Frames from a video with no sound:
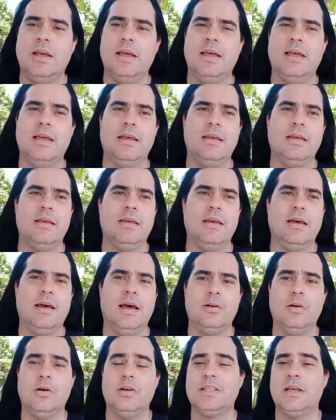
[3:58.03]
é,
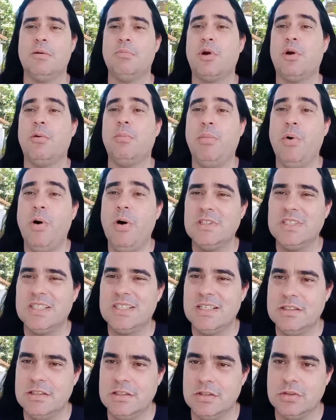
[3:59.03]
a nossa
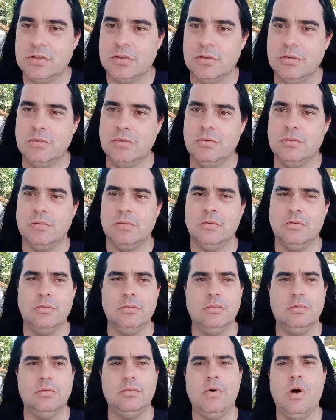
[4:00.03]
proposta de som,
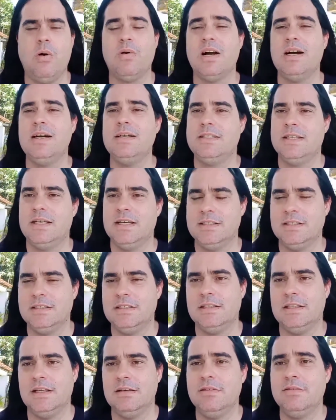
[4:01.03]
o, o, alcance que a
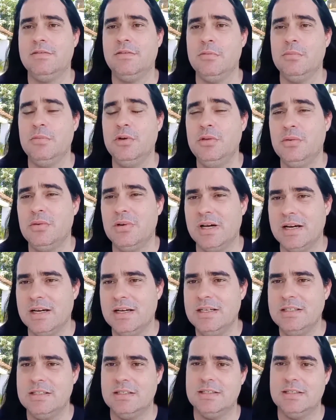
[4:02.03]
gente teve foi muito grande